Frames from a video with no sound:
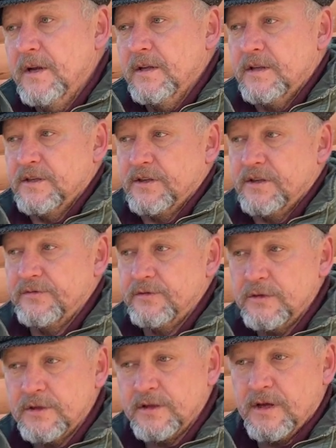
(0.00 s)
значит, и
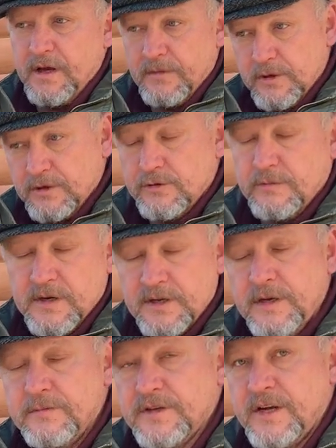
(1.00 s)
все это на большом
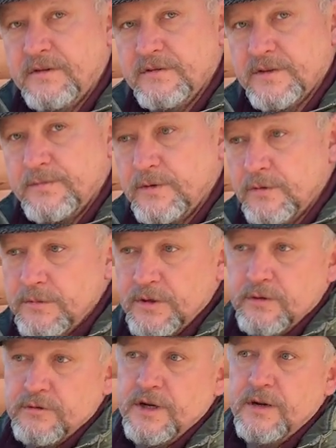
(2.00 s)
огне обжаривается. Потом
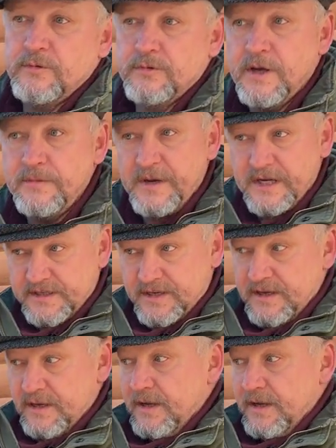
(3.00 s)
загружаем туда мясо.